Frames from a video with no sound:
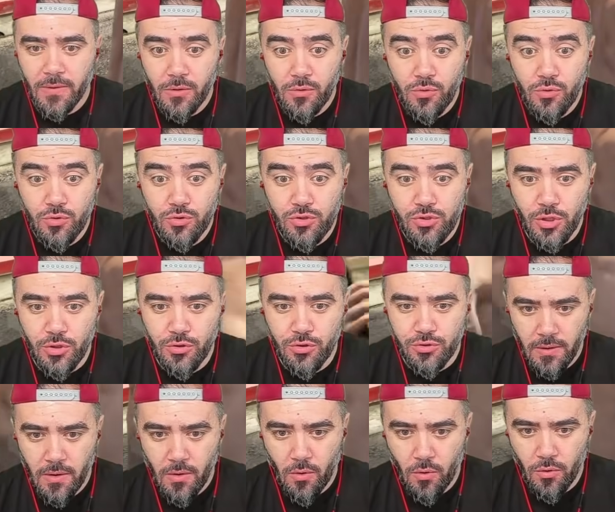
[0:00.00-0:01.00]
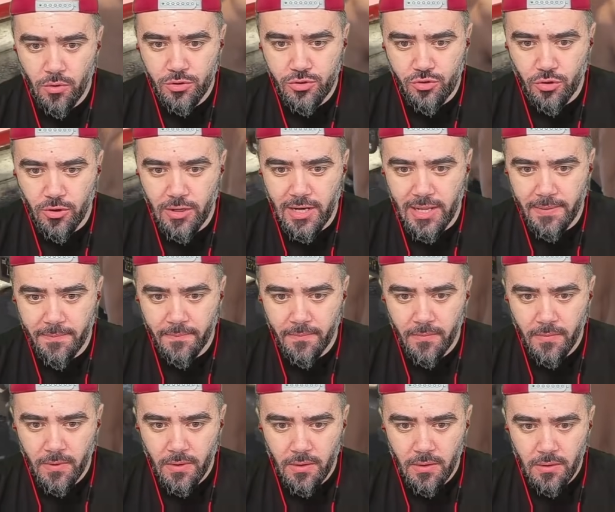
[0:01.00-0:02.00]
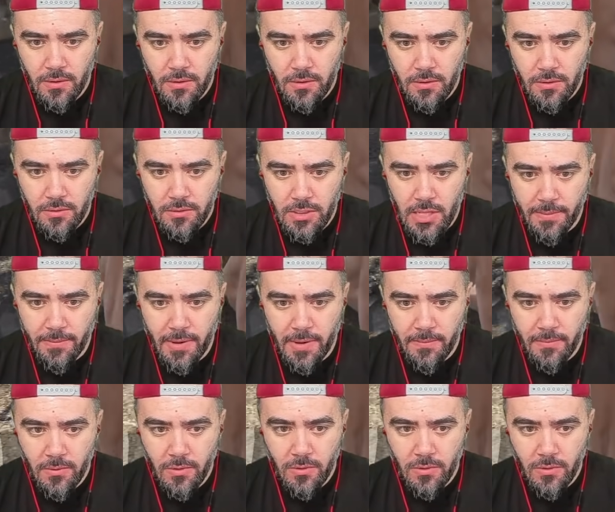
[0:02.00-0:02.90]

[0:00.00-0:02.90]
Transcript: %100 onu söyleyeyim. Tamam.